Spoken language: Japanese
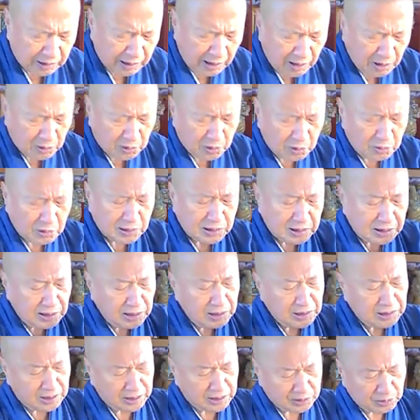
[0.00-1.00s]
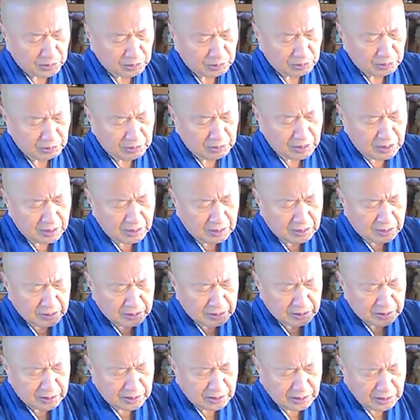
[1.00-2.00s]
言というのは真理でしょう。
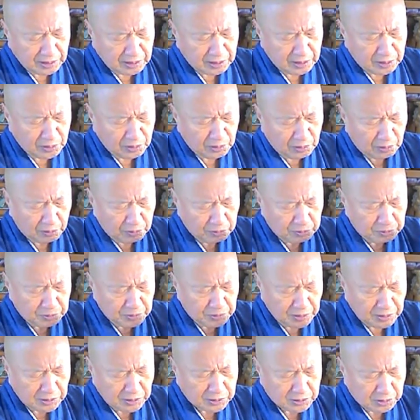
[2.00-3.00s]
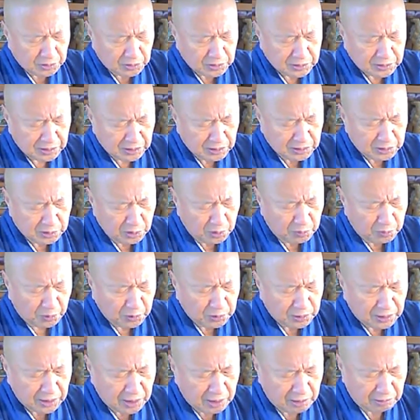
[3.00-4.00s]
真理の3つを真理を
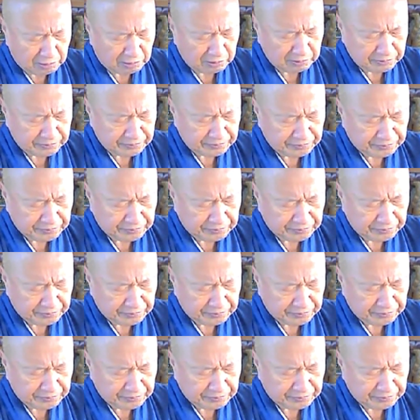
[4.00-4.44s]
持っている。